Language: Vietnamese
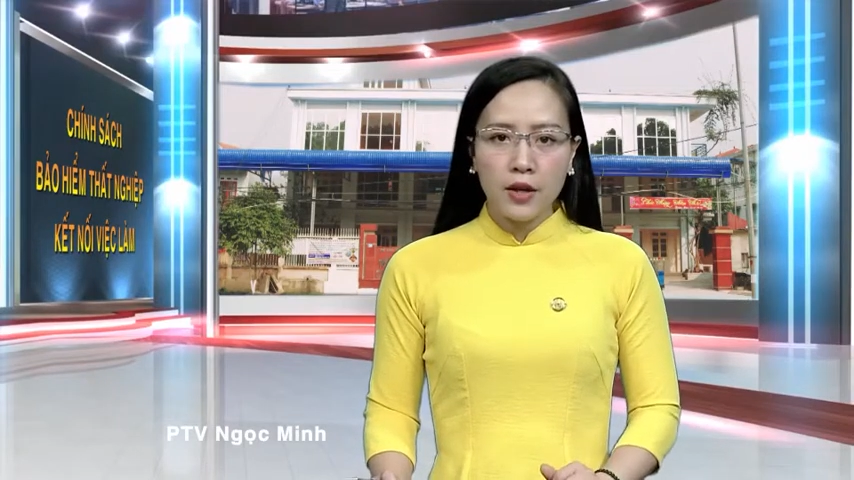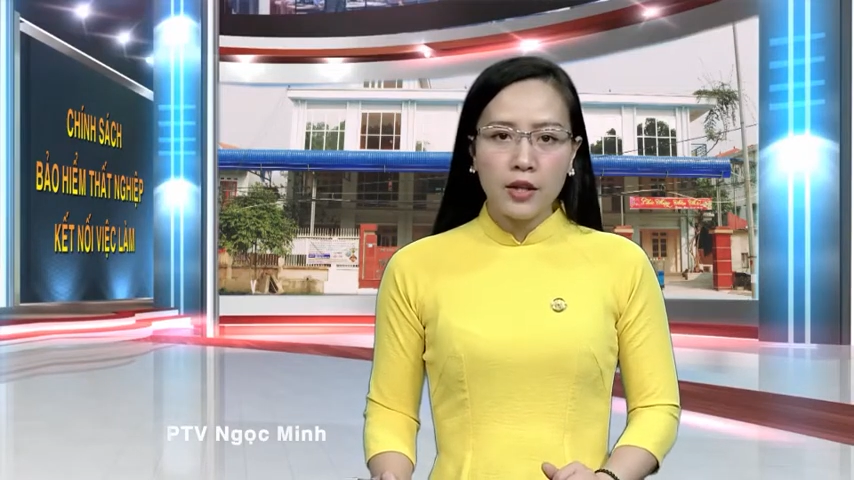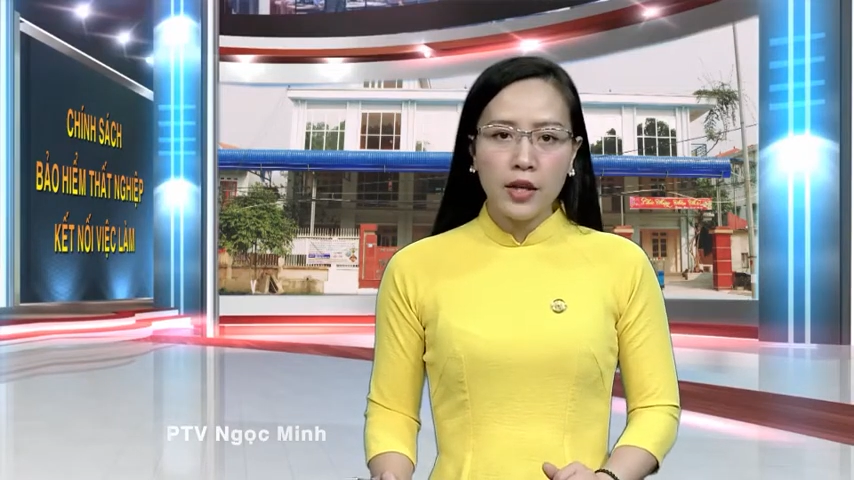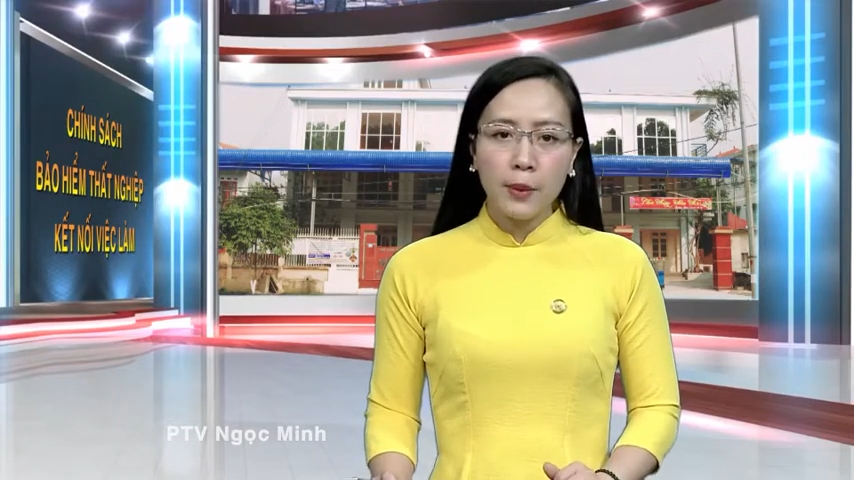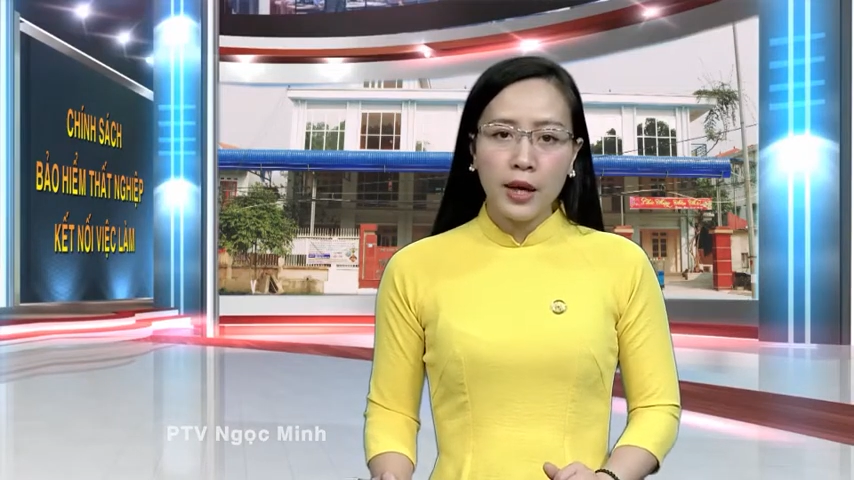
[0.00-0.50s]

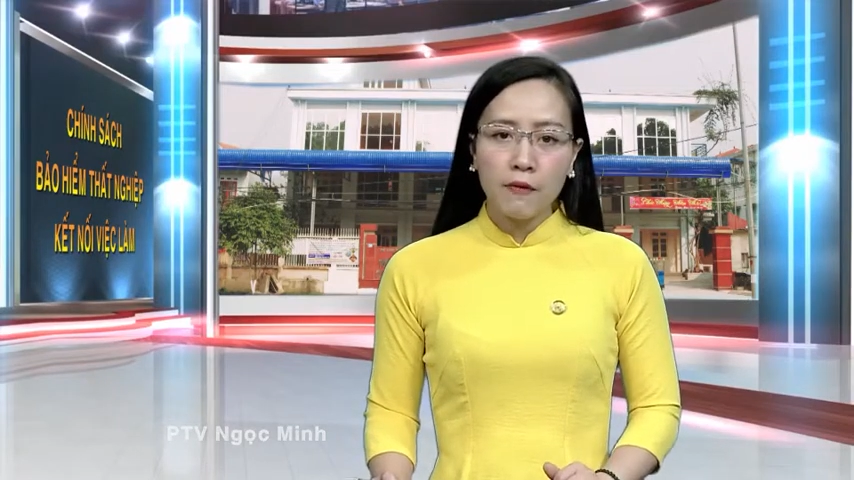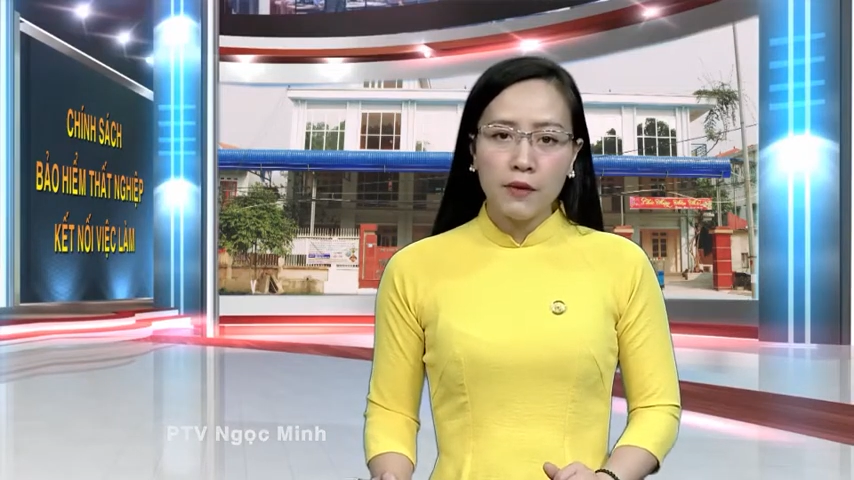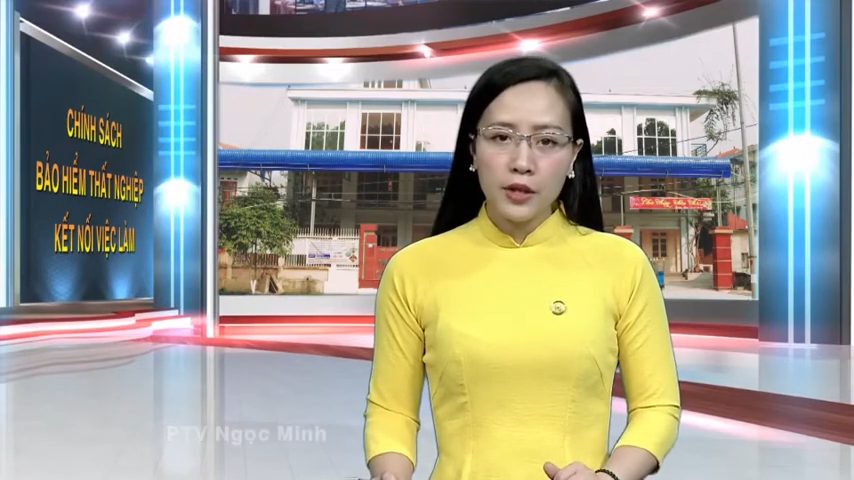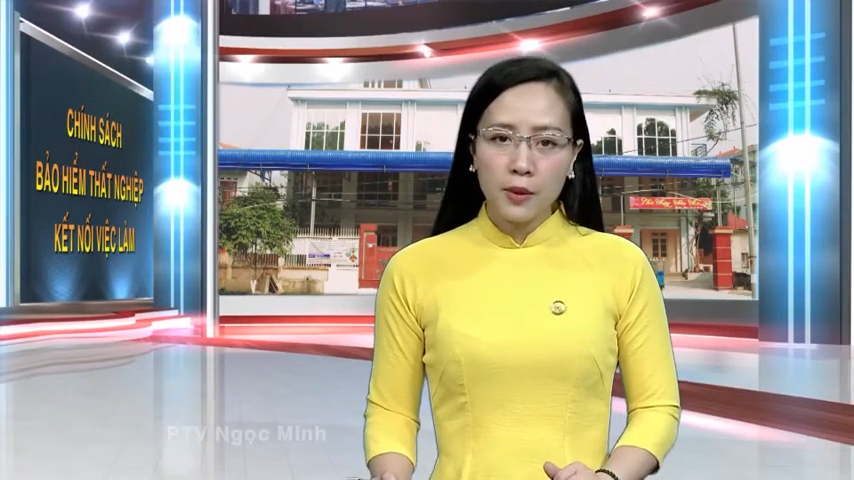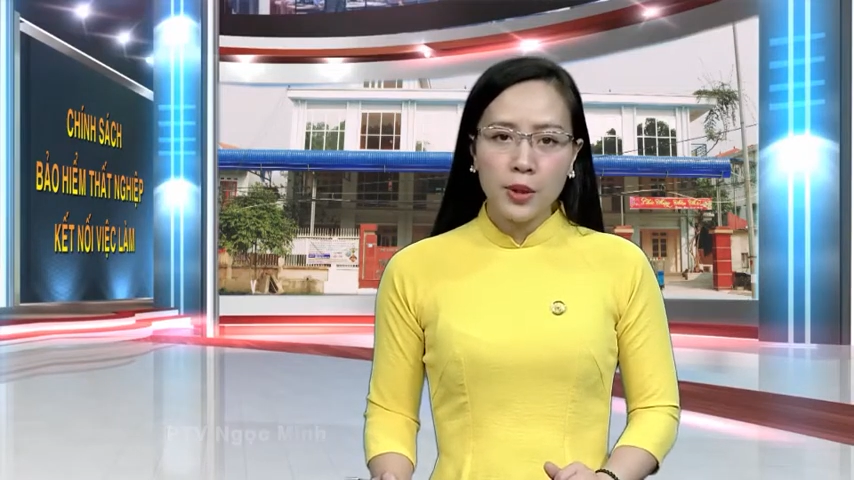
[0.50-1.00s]
Thời điểm này,
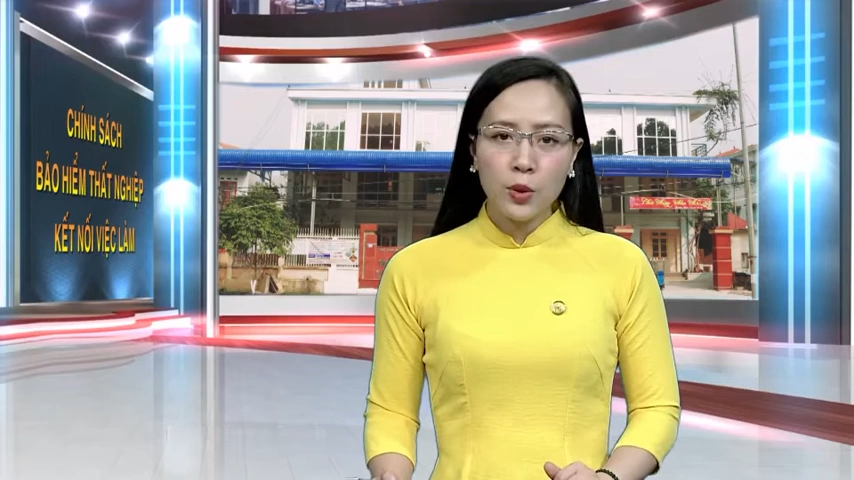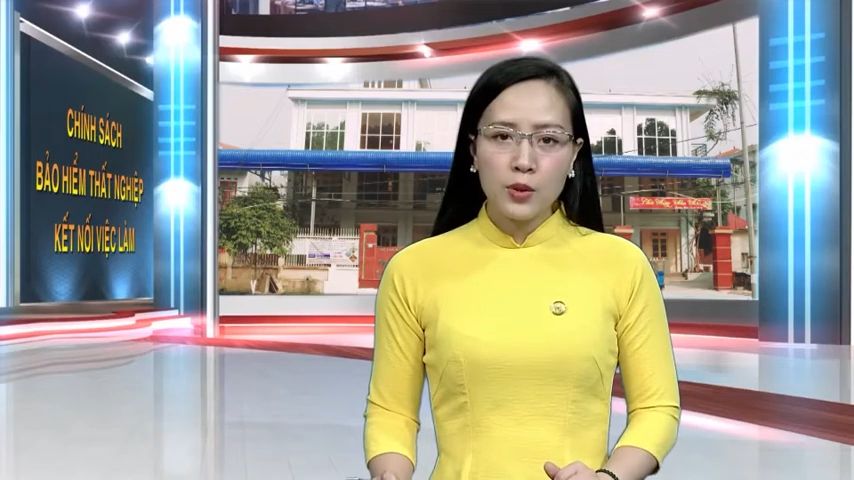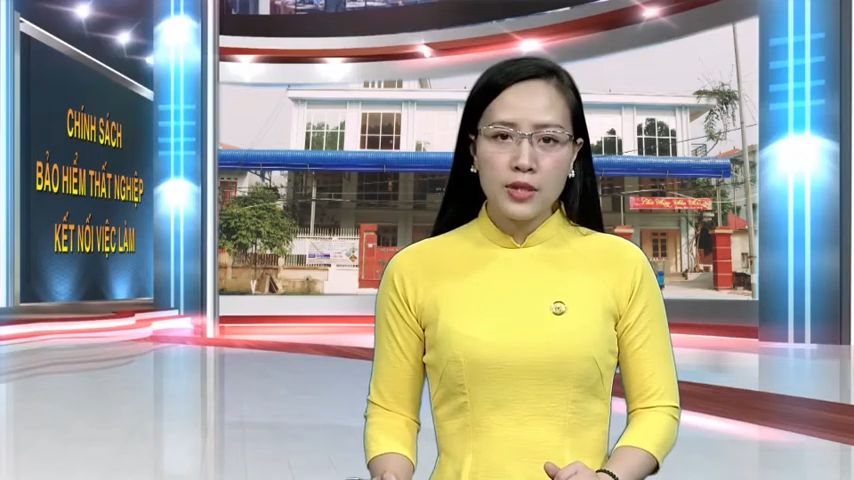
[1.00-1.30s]
việc tiếp nhận hồ